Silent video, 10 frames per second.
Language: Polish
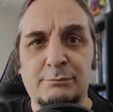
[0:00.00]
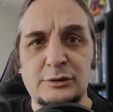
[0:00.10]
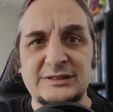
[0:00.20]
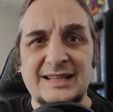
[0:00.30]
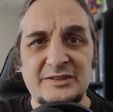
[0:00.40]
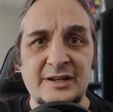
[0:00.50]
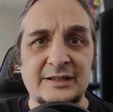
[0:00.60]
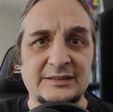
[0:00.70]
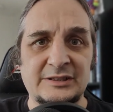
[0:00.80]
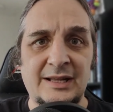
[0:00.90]
poza
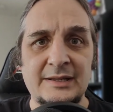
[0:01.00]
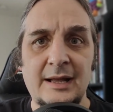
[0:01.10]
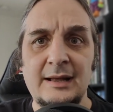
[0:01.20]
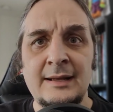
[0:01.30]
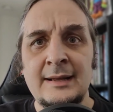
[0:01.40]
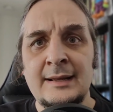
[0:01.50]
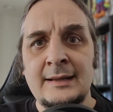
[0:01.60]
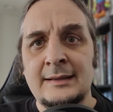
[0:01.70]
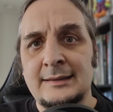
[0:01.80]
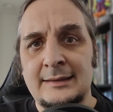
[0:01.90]
zasięg zasilania
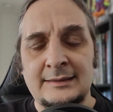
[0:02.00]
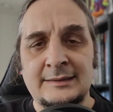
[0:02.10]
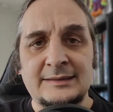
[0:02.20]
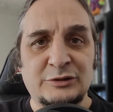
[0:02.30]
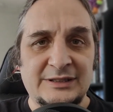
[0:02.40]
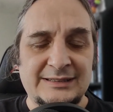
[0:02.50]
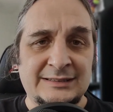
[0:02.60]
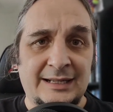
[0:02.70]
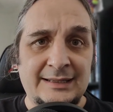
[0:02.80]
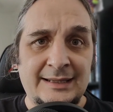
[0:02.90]
e, i nic mu się nie
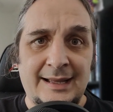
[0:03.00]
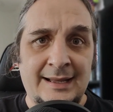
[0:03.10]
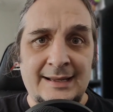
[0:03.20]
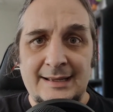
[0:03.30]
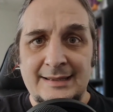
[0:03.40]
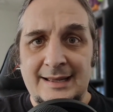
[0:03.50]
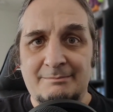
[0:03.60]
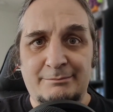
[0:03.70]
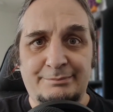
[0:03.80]
stanie, a ja